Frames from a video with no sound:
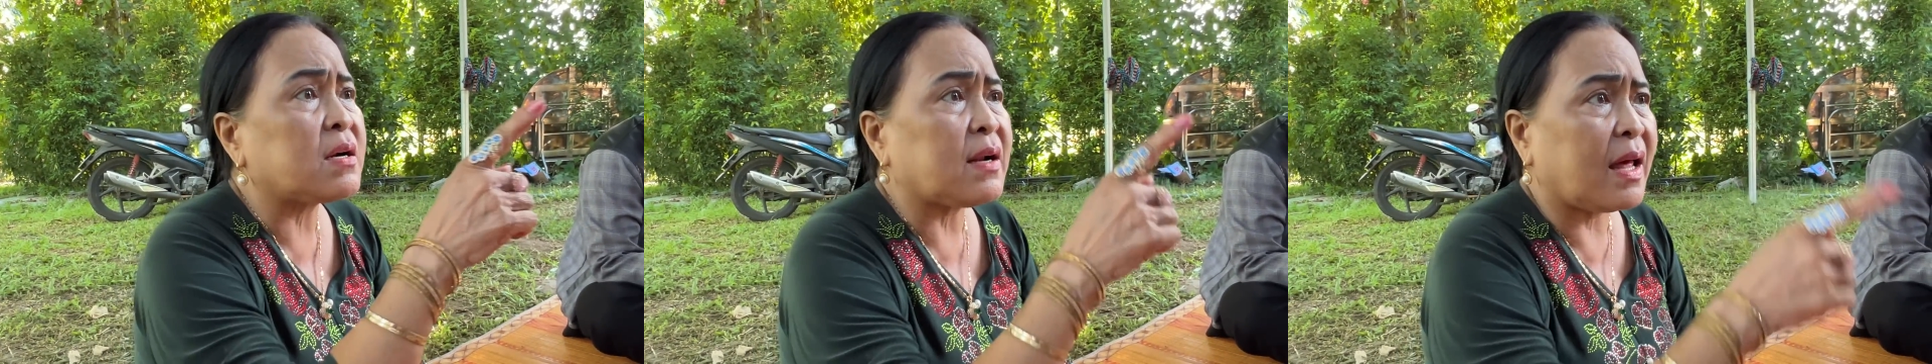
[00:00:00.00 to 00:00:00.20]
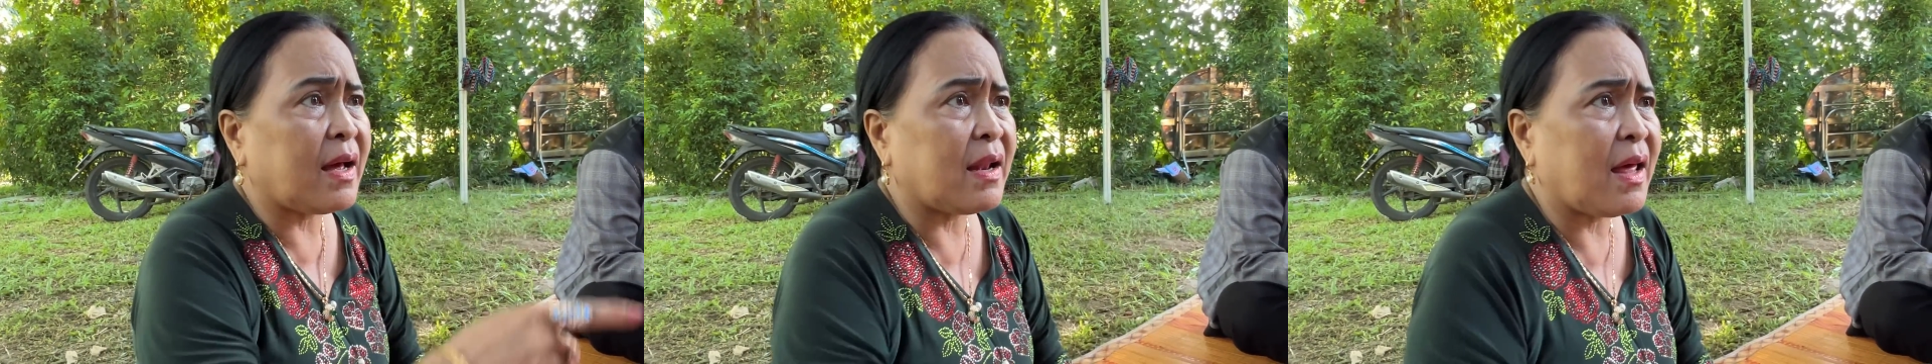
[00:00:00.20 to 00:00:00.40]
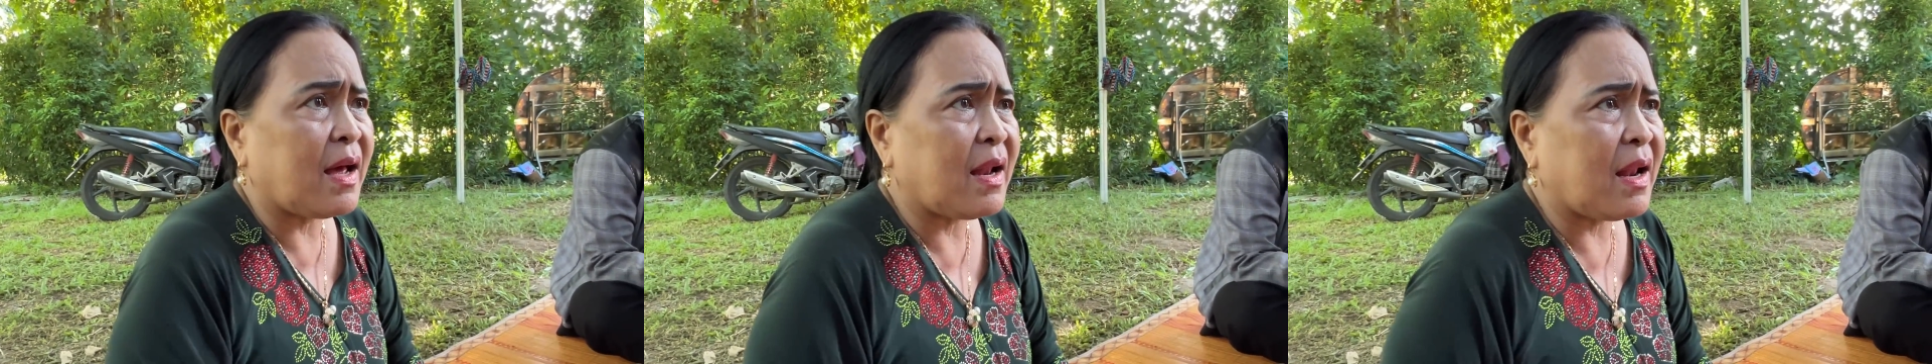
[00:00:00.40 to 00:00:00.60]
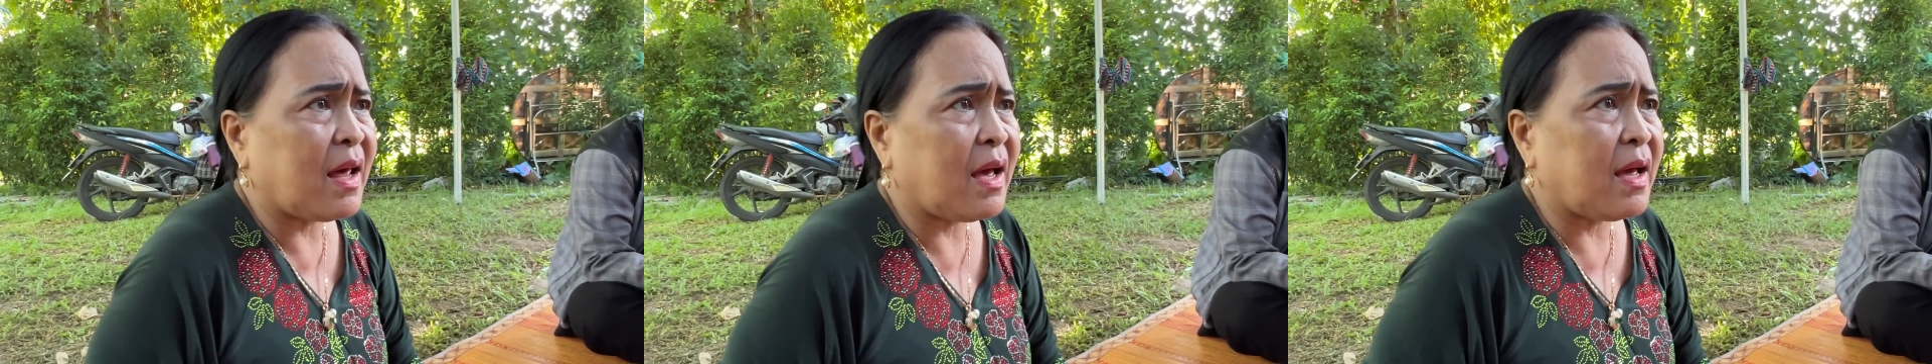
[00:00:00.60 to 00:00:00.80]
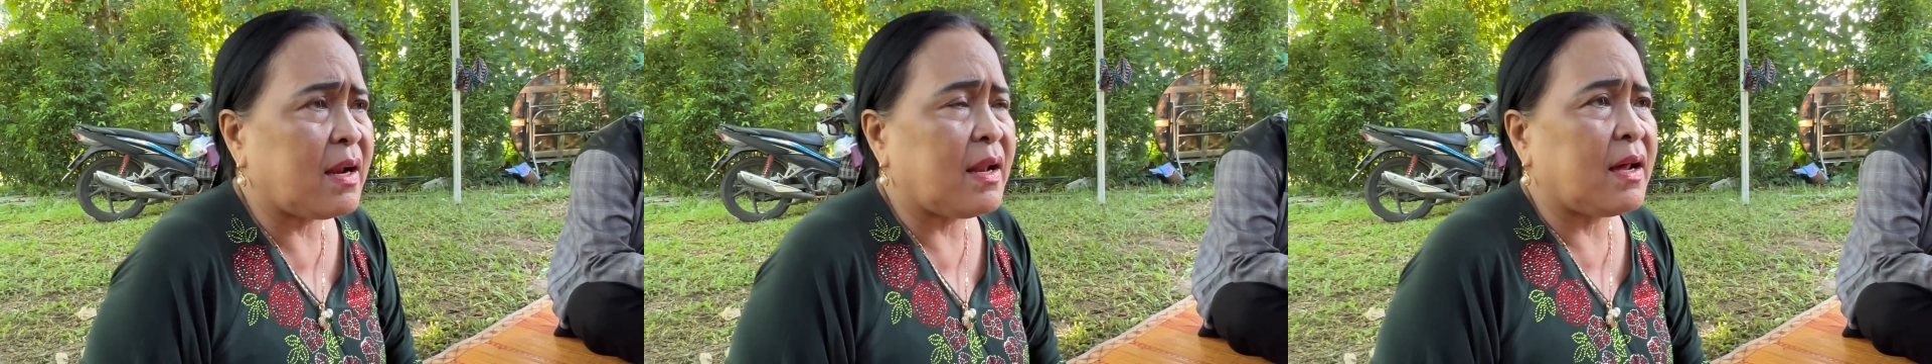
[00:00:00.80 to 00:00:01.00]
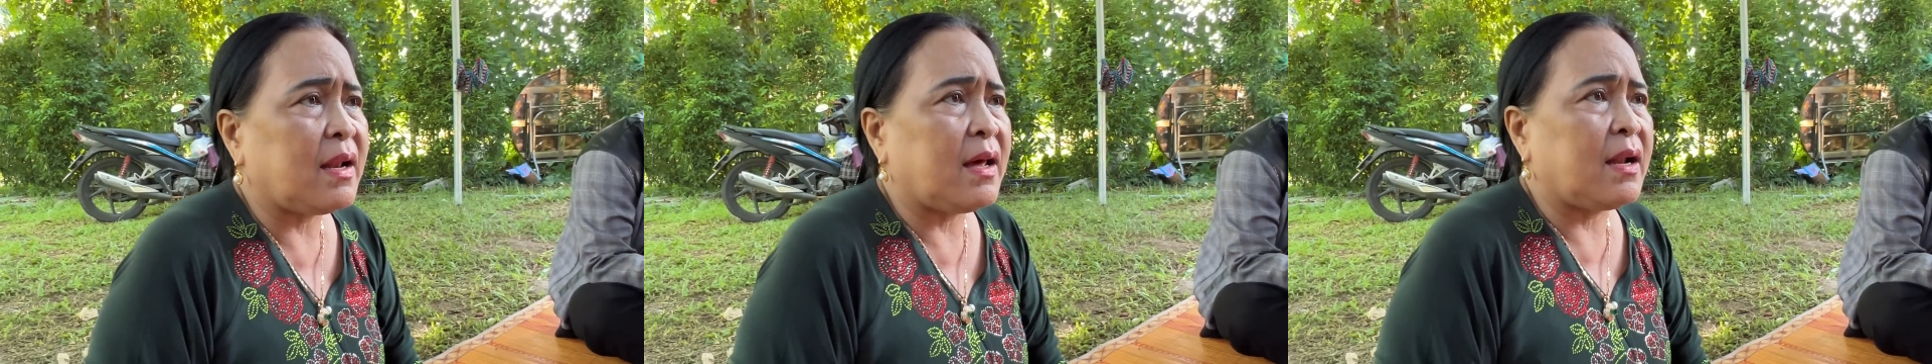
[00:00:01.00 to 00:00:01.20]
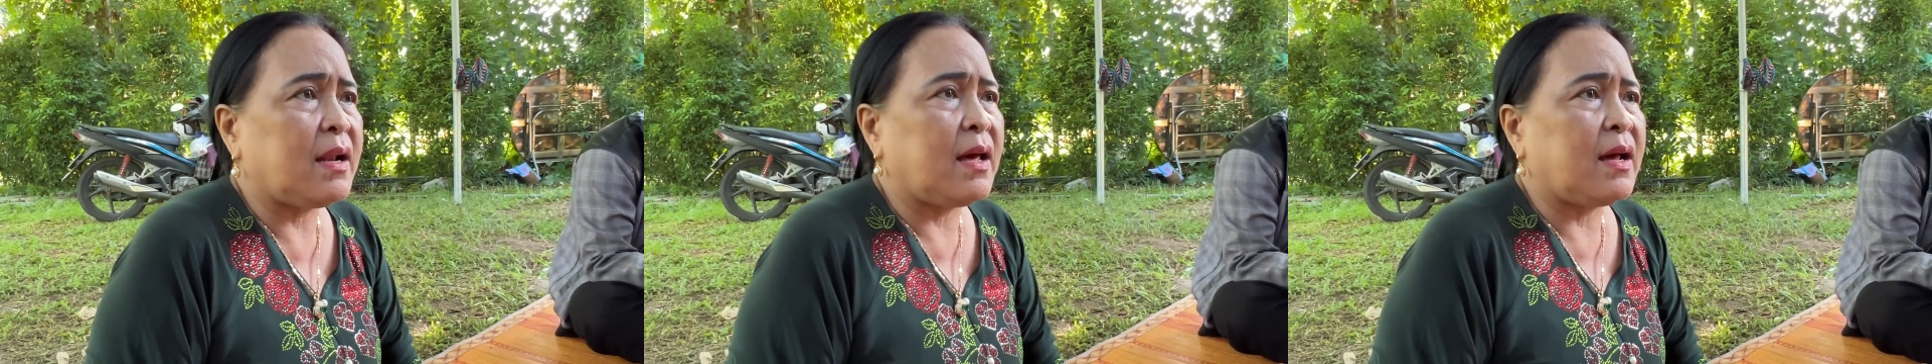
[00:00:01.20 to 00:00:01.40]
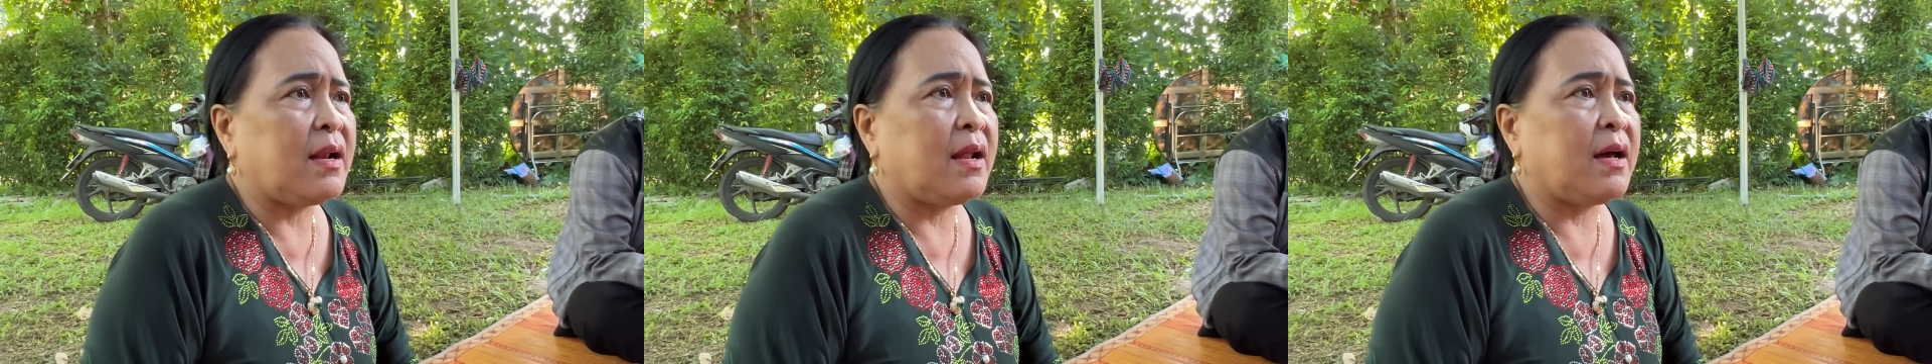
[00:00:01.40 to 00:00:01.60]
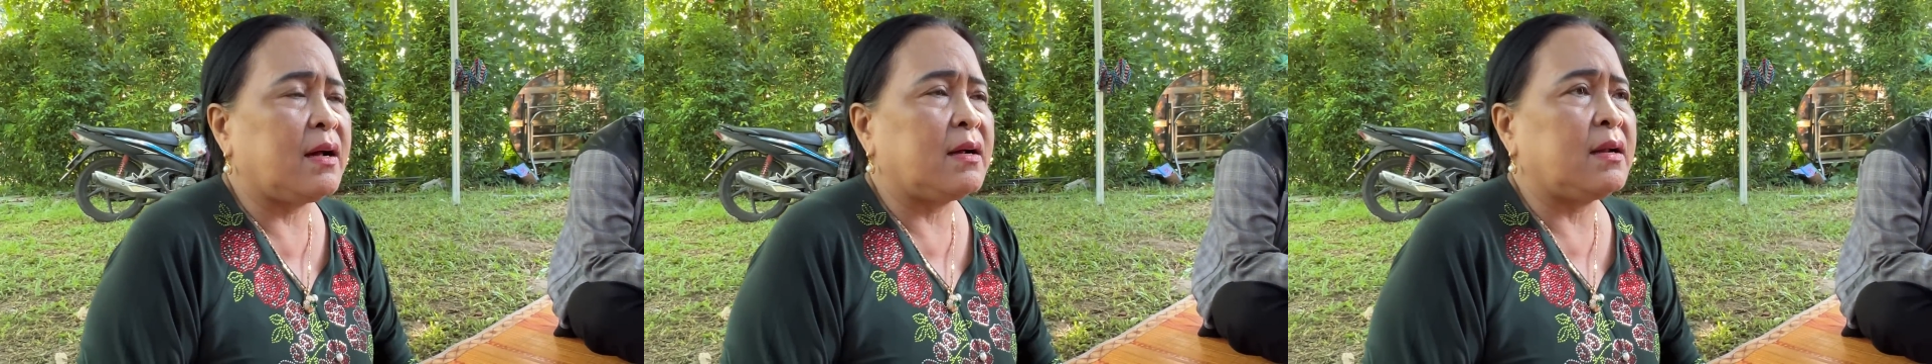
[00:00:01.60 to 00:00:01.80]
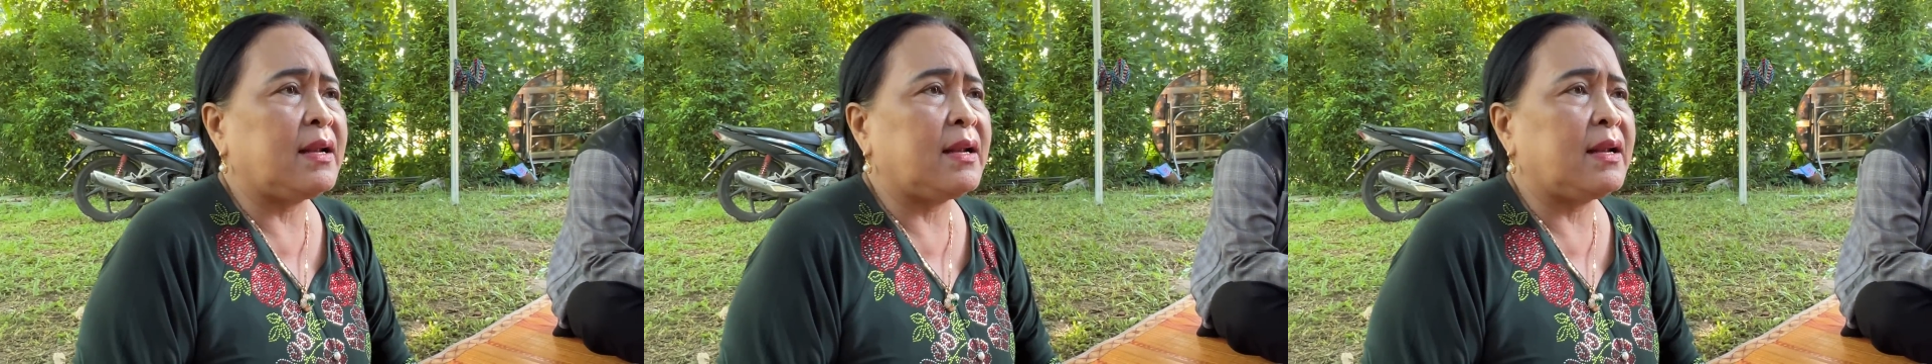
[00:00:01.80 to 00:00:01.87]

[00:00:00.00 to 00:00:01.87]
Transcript: là là là là là là là,